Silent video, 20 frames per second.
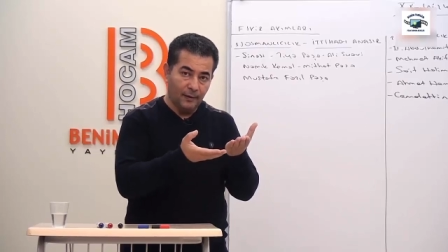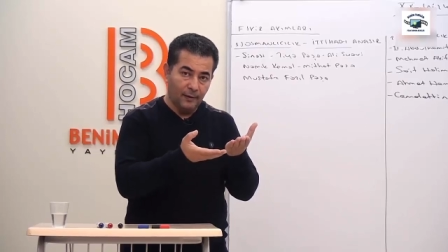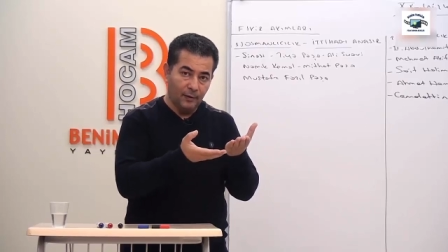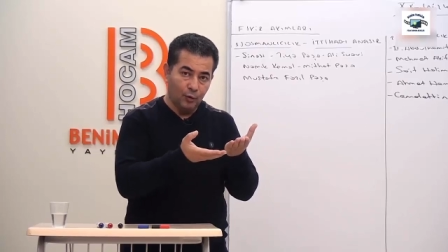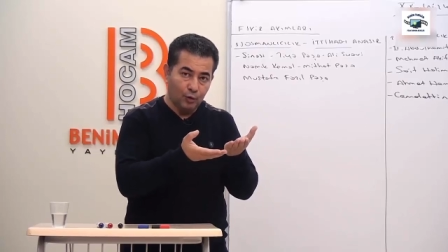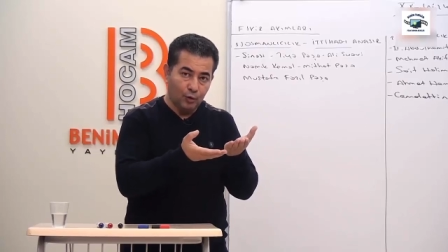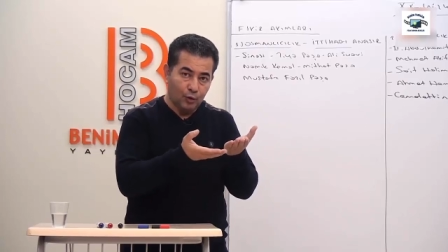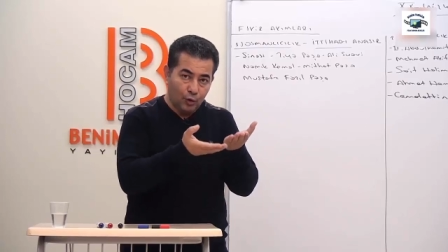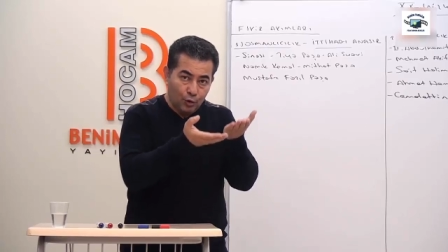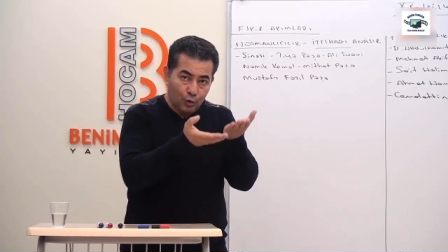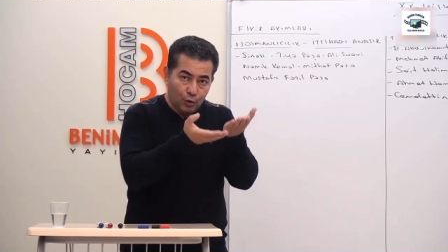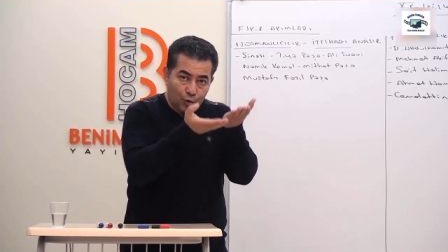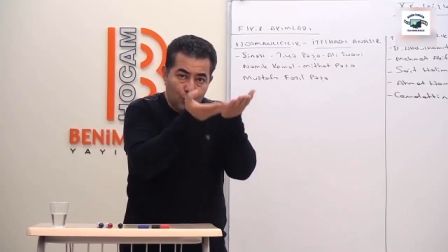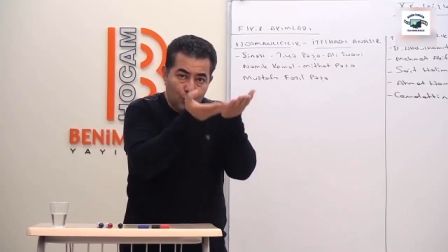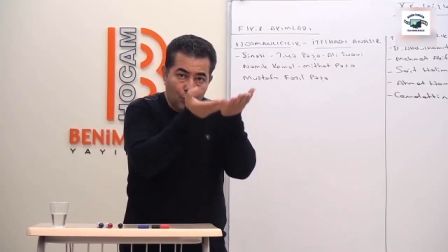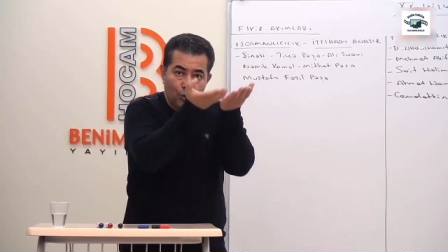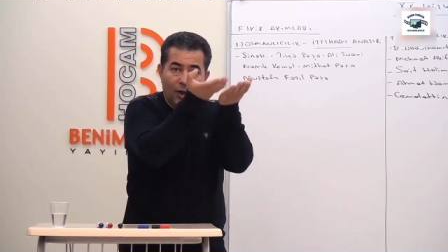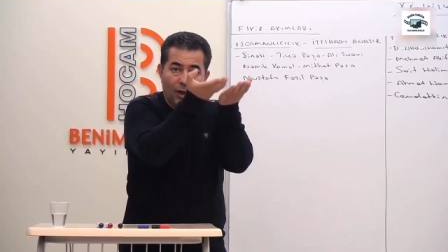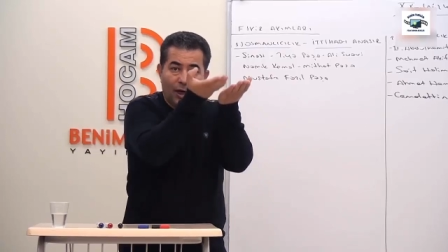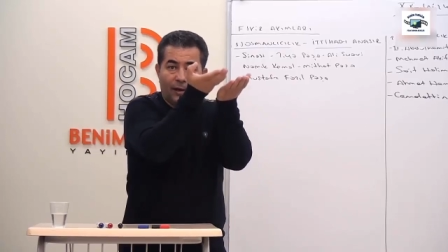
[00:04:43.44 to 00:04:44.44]
Hukuk
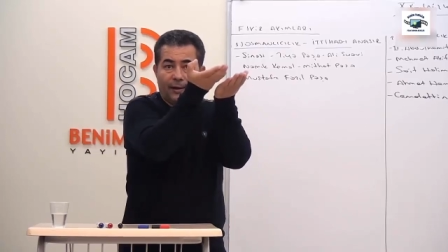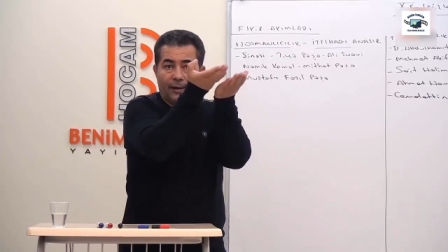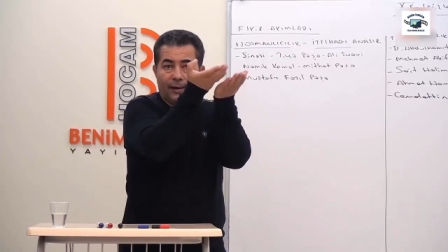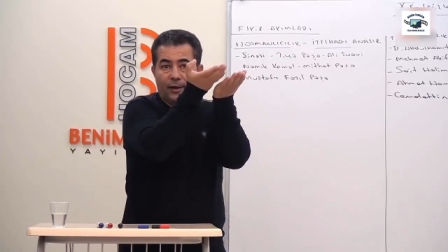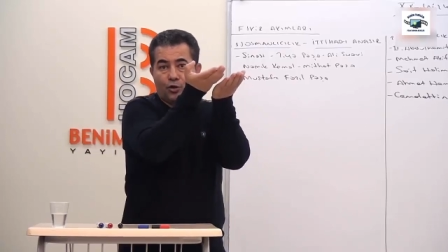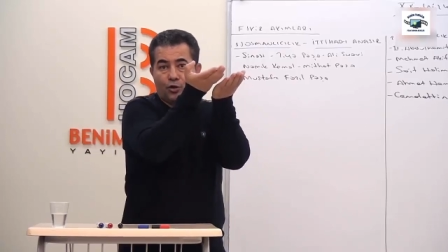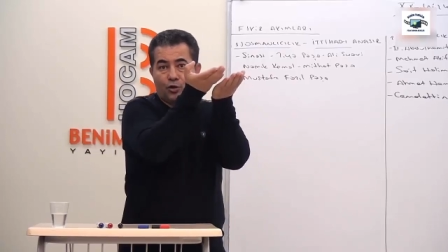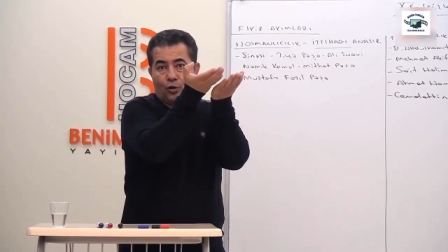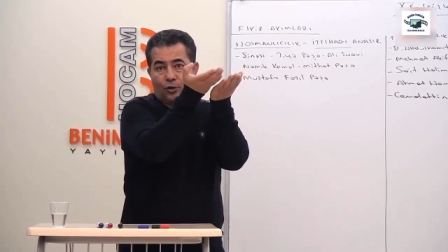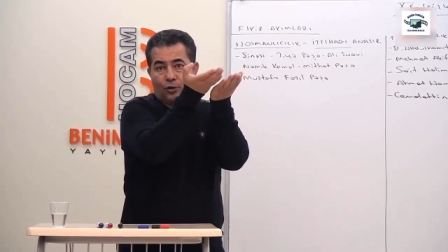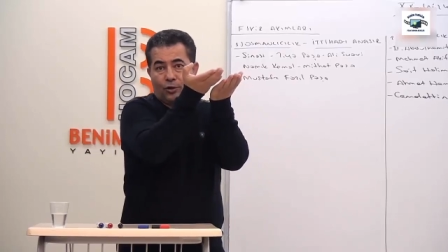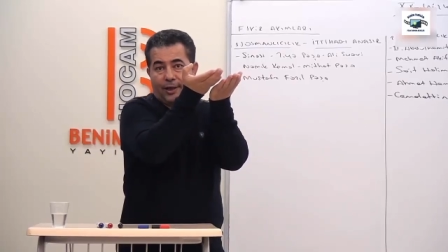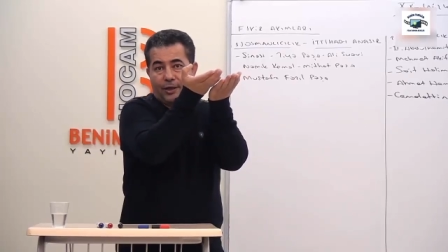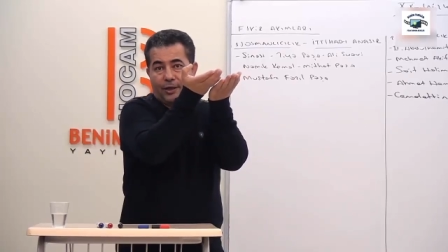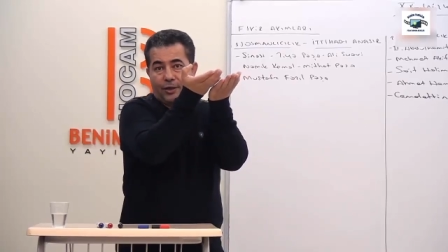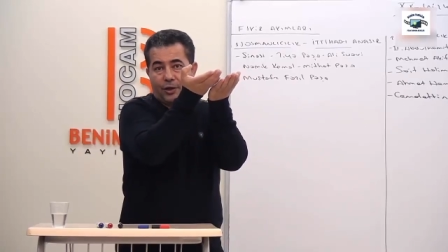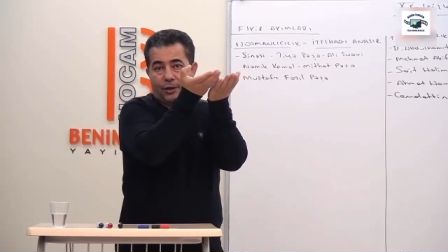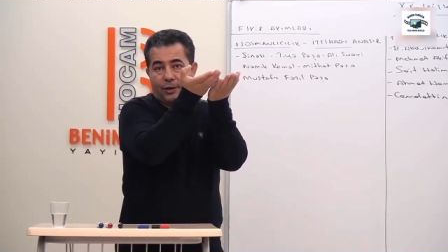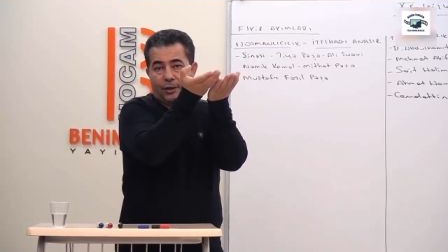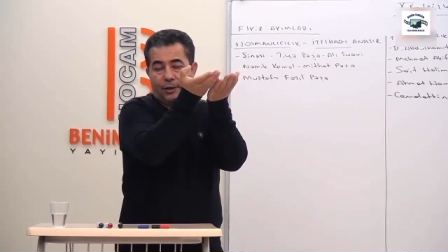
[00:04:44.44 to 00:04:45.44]
üstünlüğü anlayışı
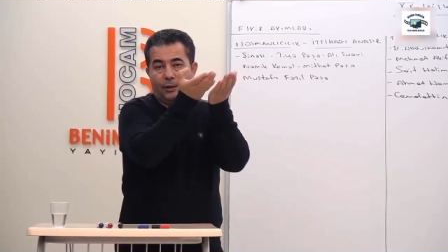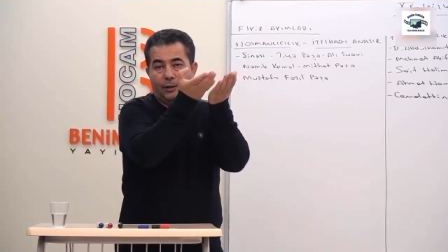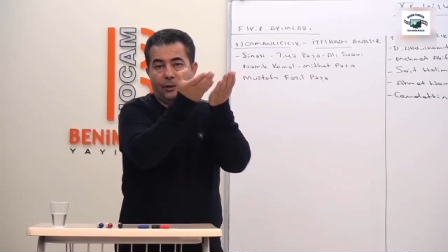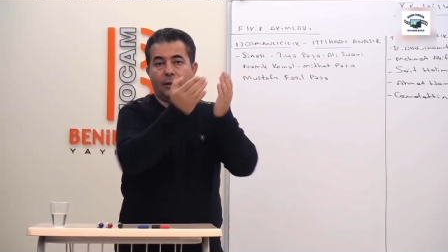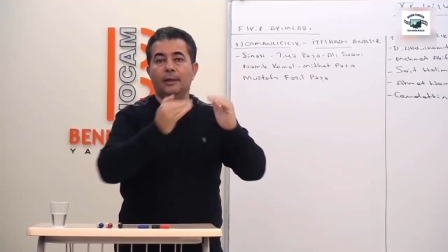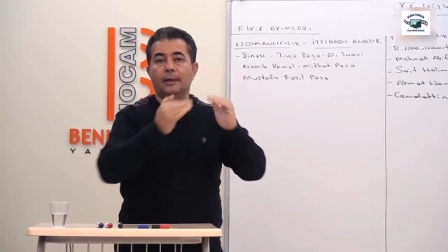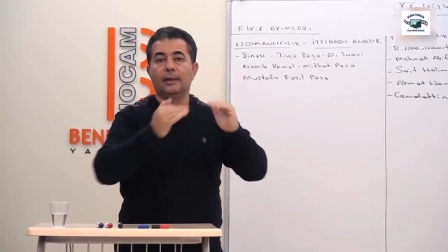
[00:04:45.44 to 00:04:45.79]
ortaya çıktı.